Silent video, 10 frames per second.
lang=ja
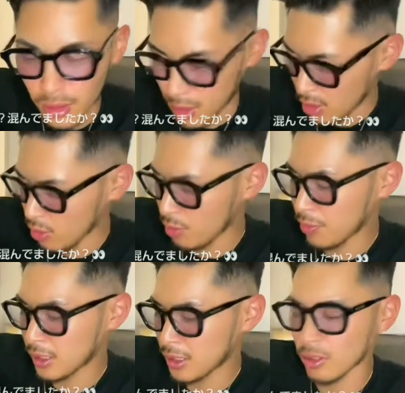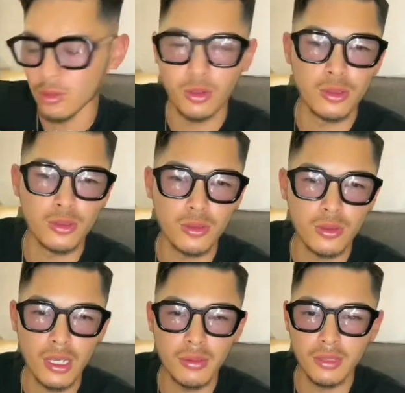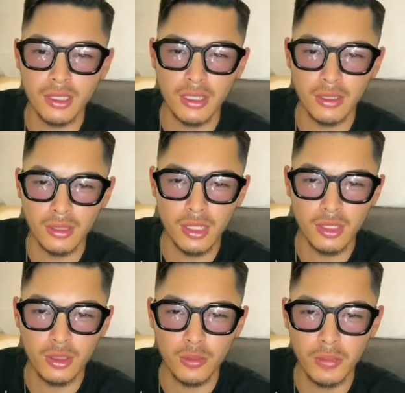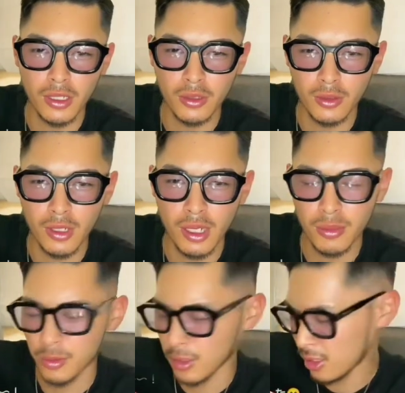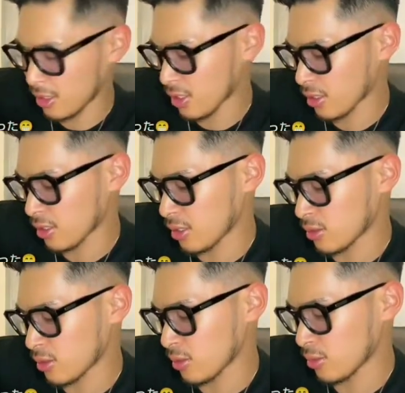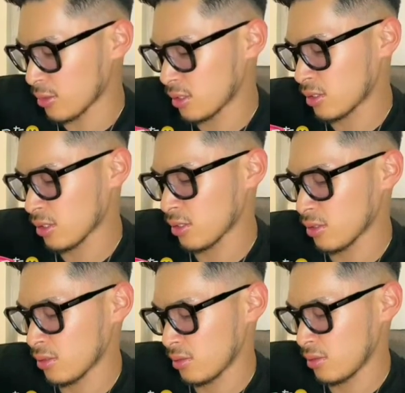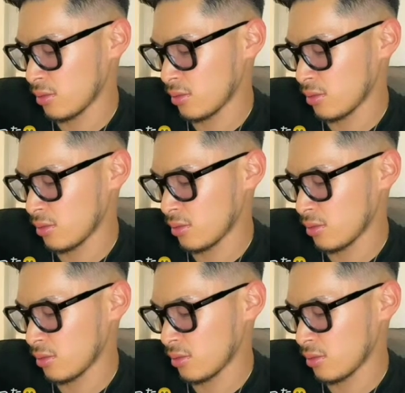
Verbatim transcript: も、のんぴーさんの路上ライブじゃなくて、超ピンクのライブも行きたかったんですよ、めっちゃ。